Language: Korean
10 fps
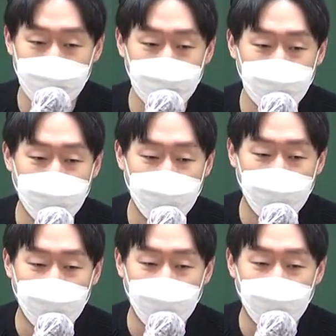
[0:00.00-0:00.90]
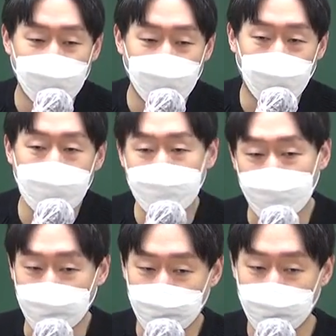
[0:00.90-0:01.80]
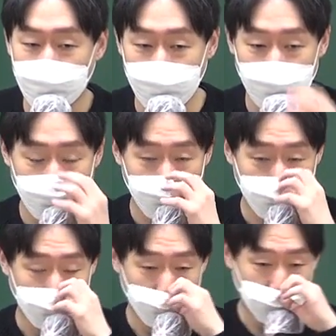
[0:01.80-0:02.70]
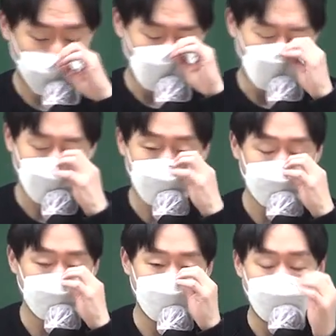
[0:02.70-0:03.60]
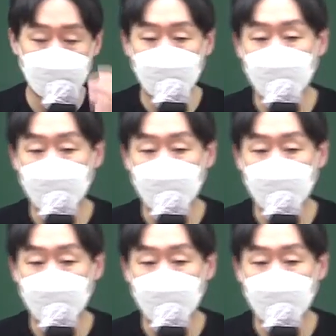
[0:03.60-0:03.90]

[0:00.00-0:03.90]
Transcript: 필요가 없어요. 이게 어쩔 수 없이 학원